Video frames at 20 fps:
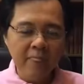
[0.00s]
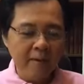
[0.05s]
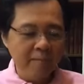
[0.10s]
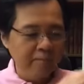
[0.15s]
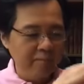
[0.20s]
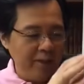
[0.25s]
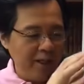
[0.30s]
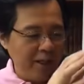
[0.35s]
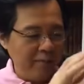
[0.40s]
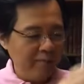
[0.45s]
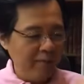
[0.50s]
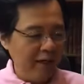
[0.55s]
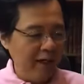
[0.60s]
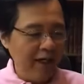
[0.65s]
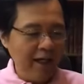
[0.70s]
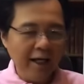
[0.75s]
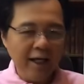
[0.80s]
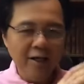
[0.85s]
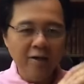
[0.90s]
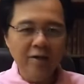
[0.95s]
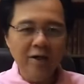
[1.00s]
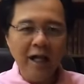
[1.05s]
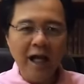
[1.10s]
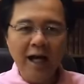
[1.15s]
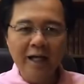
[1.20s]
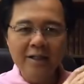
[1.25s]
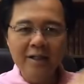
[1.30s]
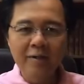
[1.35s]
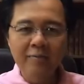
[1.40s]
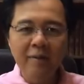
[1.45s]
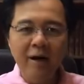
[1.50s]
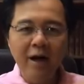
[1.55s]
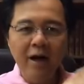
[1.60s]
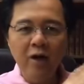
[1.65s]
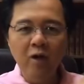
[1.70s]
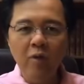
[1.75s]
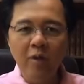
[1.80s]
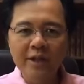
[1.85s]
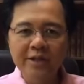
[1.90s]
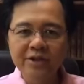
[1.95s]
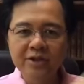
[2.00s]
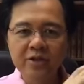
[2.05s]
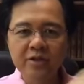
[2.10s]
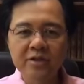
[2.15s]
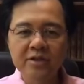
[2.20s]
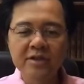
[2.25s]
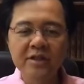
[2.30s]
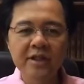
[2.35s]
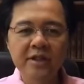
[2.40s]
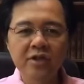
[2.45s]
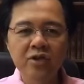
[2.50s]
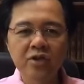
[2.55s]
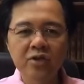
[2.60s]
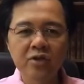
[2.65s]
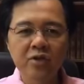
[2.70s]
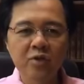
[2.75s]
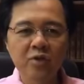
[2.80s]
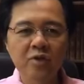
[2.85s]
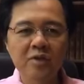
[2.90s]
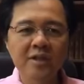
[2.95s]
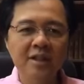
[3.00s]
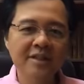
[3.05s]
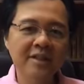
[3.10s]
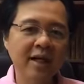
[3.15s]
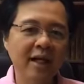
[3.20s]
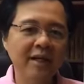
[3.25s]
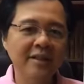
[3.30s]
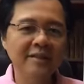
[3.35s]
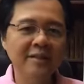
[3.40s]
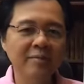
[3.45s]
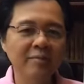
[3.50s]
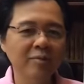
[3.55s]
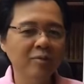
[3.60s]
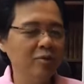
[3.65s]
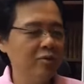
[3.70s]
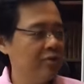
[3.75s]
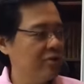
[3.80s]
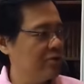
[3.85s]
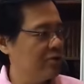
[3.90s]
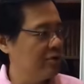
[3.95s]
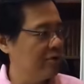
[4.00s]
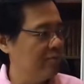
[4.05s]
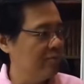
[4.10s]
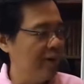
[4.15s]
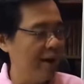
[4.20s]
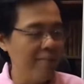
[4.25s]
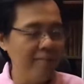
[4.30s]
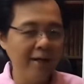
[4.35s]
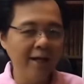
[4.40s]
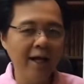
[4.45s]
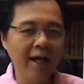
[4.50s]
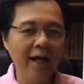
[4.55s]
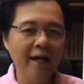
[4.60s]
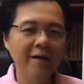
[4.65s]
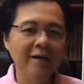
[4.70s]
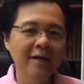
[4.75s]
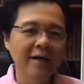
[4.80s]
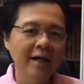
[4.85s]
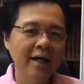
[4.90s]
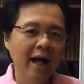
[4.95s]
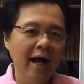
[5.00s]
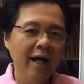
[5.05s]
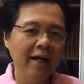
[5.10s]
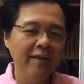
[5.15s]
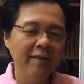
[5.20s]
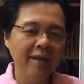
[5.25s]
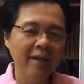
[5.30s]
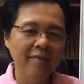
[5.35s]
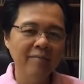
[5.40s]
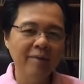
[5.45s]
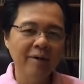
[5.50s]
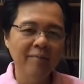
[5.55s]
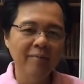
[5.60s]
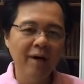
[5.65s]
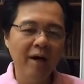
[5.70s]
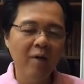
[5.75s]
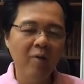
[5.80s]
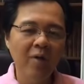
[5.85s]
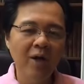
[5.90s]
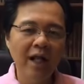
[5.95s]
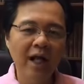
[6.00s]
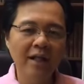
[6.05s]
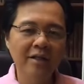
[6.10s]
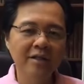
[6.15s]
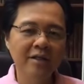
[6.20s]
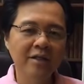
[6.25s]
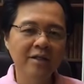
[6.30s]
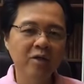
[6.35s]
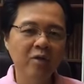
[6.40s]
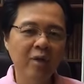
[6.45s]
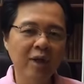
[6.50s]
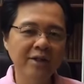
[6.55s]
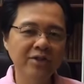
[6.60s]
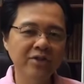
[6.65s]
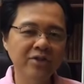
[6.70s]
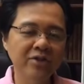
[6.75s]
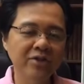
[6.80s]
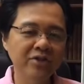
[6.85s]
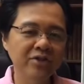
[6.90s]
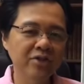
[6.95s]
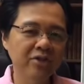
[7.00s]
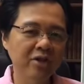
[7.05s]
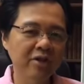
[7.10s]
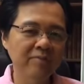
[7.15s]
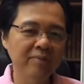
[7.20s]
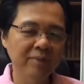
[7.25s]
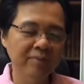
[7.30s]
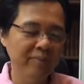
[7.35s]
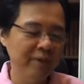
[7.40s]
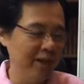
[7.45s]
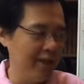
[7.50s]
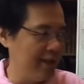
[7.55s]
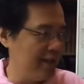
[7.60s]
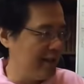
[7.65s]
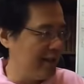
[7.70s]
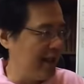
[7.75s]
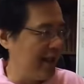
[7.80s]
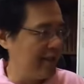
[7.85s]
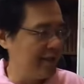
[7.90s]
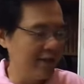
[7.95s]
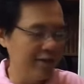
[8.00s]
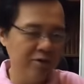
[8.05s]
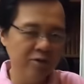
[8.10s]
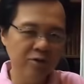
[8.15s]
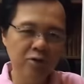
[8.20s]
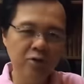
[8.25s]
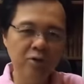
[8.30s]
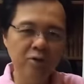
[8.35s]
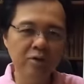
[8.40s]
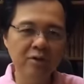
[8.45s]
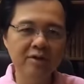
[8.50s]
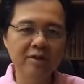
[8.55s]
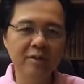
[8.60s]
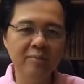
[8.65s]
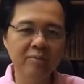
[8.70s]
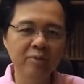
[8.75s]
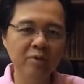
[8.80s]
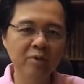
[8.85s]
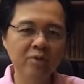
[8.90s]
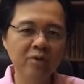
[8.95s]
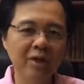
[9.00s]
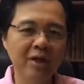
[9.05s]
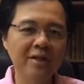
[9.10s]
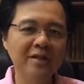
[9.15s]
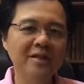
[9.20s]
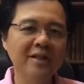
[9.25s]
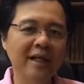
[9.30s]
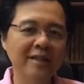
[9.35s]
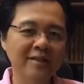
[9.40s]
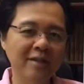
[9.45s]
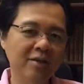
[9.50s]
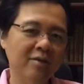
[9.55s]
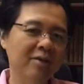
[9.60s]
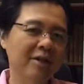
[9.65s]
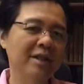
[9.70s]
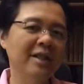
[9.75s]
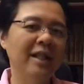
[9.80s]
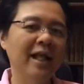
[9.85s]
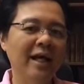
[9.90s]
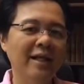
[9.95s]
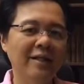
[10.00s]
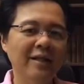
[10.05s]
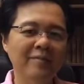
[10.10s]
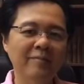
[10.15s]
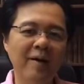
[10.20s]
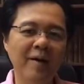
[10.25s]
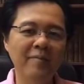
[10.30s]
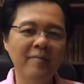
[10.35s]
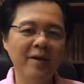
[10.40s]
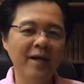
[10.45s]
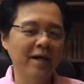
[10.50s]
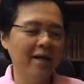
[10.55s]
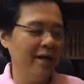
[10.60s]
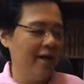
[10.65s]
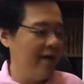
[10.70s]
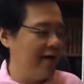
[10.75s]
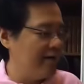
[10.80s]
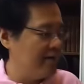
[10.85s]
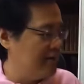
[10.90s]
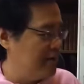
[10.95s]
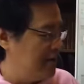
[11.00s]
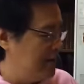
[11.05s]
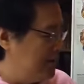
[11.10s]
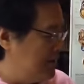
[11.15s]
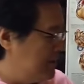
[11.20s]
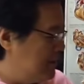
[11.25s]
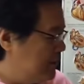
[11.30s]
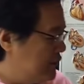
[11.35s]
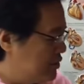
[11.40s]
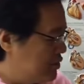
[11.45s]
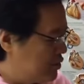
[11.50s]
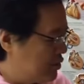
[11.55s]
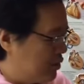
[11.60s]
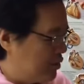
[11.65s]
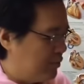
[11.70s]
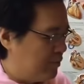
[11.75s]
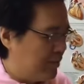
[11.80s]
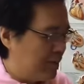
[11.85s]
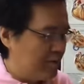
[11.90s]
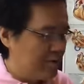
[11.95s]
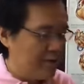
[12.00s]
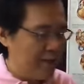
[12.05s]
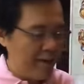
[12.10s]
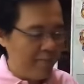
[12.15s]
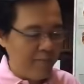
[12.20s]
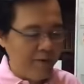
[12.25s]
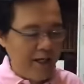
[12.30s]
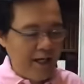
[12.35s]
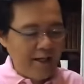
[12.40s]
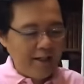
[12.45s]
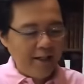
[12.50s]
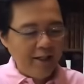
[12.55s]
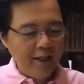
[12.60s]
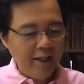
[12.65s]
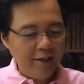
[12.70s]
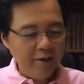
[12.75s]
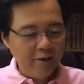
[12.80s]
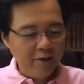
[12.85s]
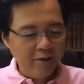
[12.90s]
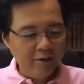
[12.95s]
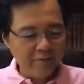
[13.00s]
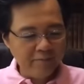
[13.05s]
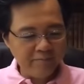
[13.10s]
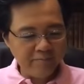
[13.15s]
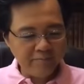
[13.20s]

Pinapalagay ko lahat ng mga questions ninyo tungkol sa sakit sa puso. So mamaya, I think may mga 100 questions doon. Pipiliin natin yung tungkol sa puso at sasagutin natin mamaya. Ha? So pag-usapan natin ngayon